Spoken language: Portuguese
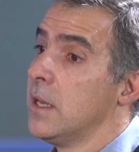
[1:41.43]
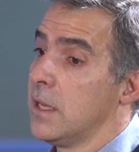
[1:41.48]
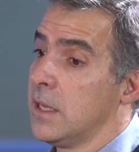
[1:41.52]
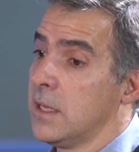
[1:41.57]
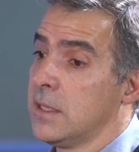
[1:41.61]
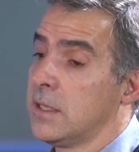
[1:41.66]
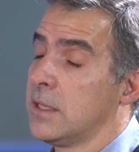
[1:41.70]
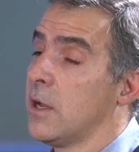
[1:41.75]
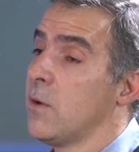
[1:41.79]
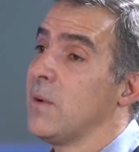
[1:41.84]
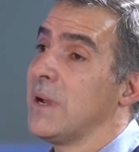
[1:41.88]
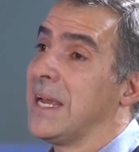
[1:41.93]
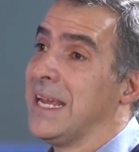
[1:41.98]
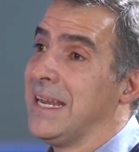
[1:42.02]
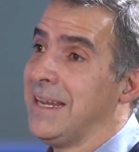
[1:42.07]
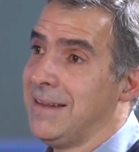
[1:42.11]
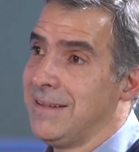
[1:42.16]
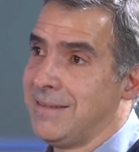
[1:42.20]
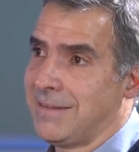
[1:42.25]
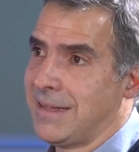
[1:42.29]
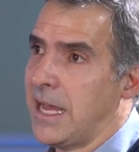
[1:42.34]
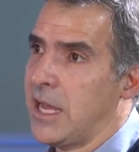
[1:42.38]
Então,
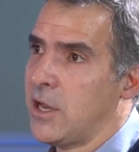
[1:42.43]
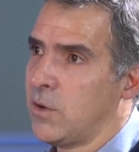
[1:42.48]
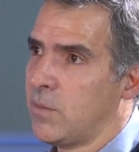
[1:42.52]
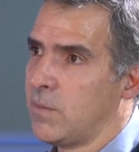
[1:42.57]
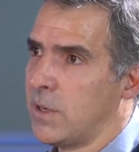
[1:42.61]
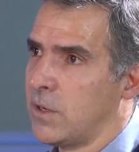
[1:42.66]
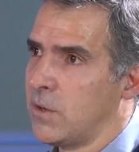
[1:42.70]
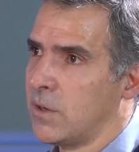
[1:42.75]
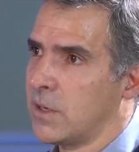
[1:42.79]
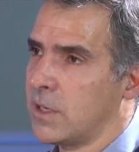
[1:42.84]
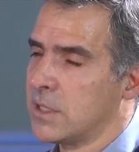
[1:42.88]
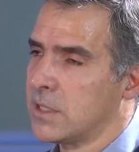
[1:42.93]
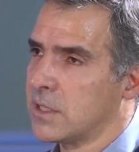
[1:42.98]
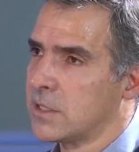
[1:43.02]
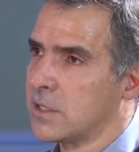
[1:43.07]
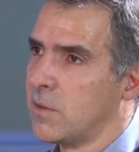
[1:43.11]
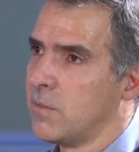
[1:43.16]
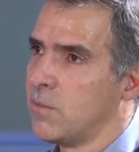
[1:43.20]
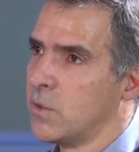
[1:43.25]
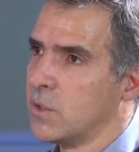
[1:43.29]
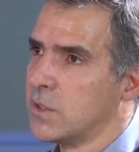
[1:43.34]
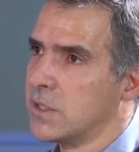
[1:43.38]
ele está numa
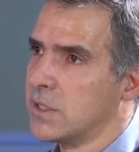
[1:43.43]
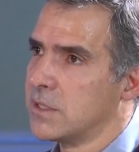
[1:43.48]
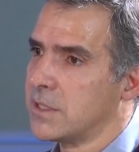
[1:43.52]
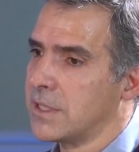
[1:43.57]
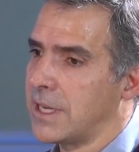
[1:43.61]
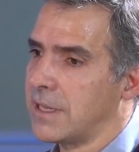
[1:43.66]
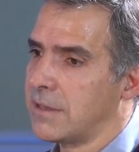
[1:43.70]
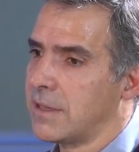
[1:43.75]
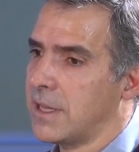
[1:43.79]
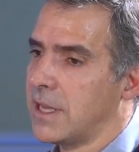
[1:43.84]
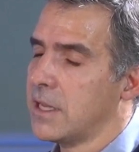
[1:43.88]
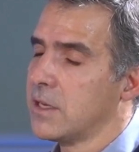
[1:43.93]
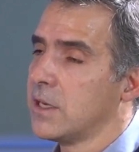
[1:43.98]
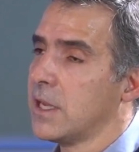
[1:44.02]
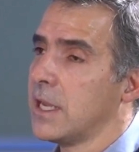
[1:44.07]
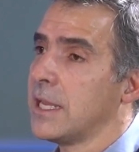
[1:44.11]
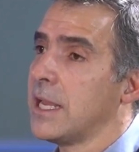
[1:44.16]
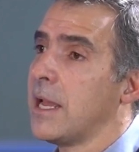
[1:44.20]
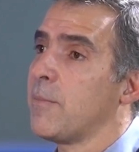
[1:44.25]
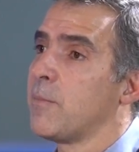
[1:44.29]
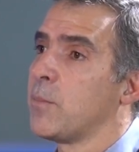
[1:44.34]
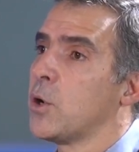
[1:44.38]
localização muito estratégica
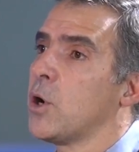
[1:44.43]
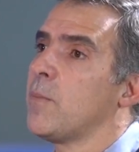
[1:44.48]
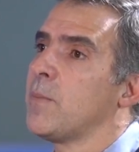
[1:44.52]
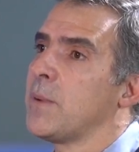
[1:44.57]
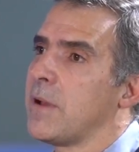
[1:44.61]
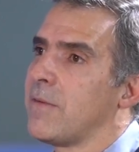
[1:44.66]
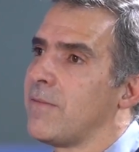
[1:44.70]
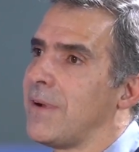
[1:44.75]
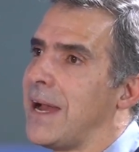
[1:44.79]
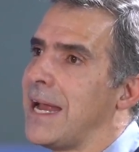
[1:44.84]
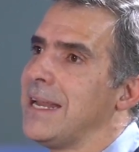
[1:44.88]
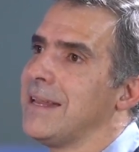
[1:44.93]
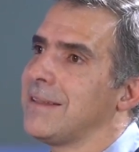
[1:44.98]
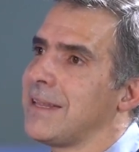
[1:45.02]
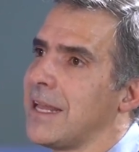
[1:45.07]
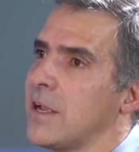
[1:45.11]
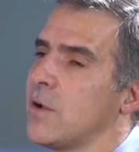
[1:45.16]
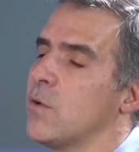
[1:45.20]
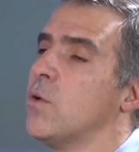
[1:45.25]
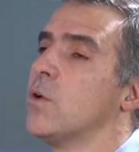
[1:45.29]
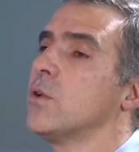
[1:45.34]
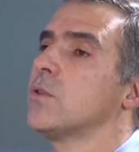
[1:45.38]
e a própria Vale
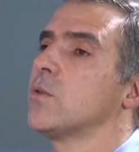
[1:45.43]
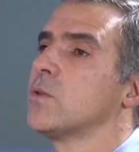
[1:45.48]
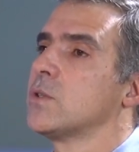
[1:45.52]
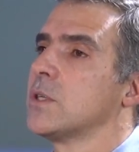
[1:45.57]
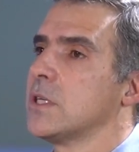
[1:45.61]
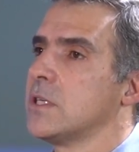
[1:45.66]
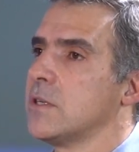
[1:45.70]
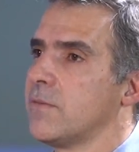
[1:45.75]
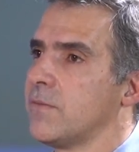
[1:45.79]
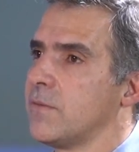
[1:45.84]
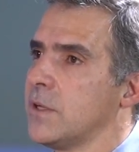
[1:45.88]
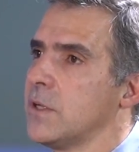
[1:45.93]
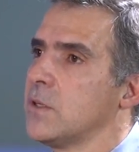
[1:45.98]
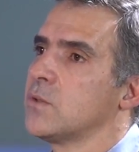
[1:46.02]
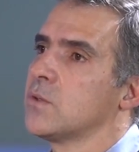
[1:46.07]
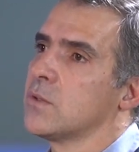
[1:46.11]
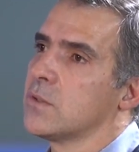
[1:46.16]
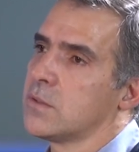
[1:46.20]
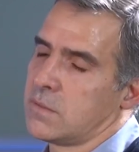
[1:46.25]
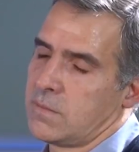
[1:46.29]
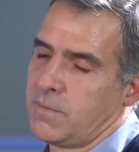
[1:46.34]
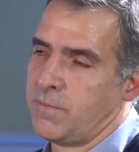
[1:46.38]
tem outros
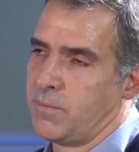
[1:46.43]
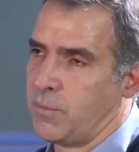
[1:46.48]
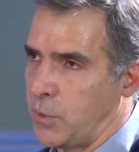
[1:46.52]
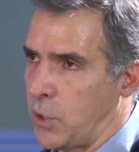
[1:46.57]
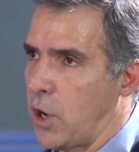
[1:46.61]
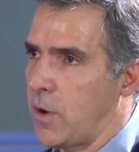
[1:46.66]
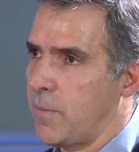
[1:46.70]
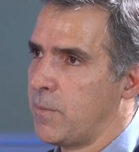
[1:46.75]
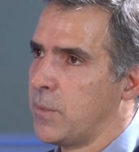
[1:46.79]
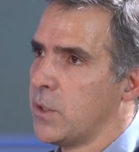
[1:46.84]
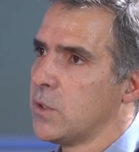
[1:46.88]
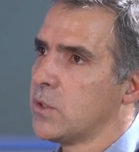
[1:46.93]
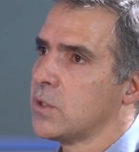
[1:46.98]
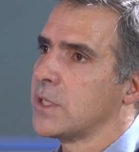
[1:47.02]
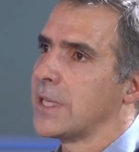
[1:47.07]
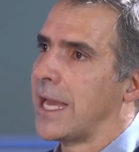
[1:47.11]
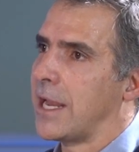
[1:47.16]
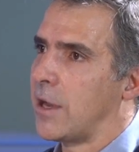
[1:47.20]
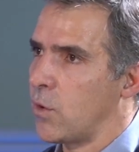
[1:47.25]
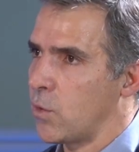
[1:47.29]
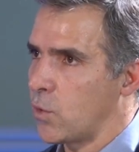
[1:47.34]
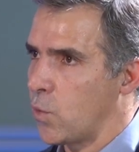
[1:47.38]
edifícios próprios
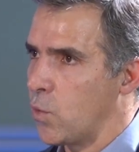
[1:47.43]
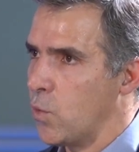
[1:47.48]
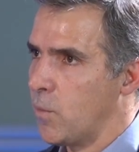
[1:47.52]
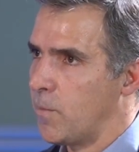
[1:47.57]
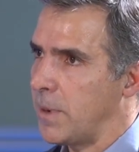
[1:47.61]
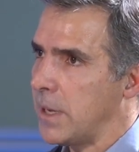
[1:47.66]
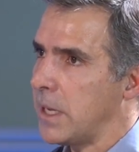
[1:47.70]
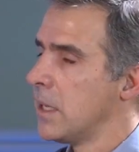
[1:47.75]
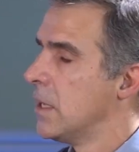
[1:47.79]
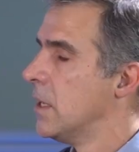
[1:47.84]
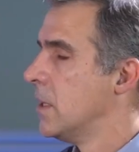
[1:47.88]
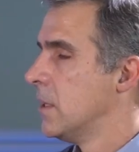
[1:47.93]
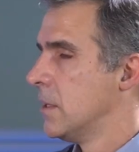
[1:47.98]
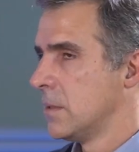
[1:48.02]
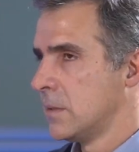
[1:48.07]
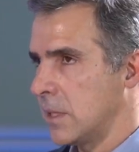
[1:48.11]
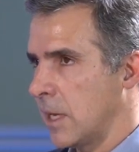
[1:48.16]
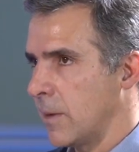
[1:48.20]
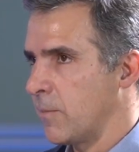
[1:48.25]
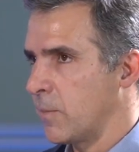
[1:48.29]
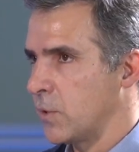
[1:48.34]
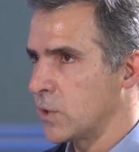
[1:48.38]
que ela ocupa
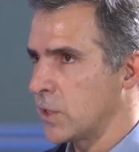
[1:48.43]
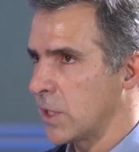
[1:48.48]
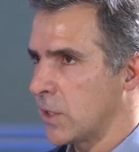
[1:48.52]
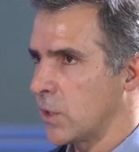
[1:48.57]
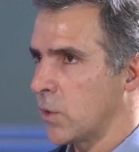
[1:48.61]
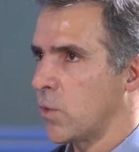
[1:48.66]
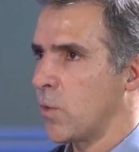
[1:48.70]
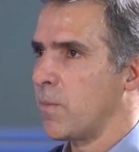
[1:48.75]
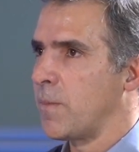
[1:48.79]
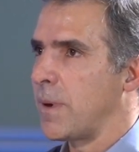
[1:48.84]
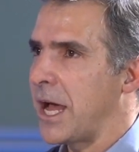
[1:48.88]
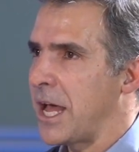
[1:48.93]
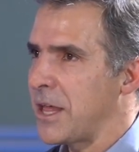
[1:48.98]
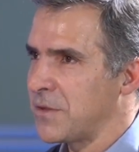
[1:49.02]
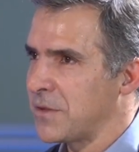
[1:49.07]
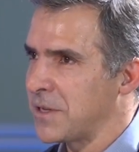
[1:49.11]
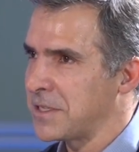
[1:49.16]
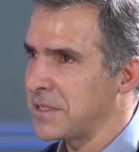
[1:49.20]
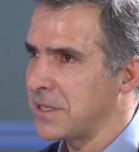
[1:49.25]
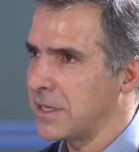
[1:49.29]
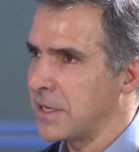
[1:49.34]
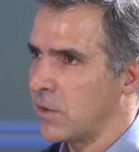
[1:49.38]
100% ocupados,
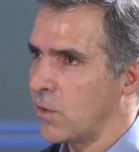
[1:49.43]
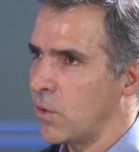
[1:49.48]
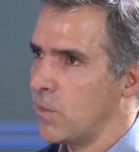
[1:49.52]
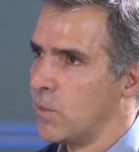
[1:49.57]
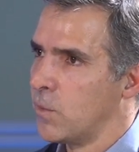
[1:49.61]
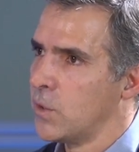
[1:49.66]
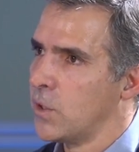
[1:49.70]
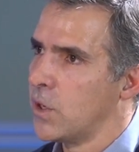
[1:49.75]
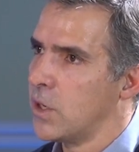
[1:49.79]
assim como o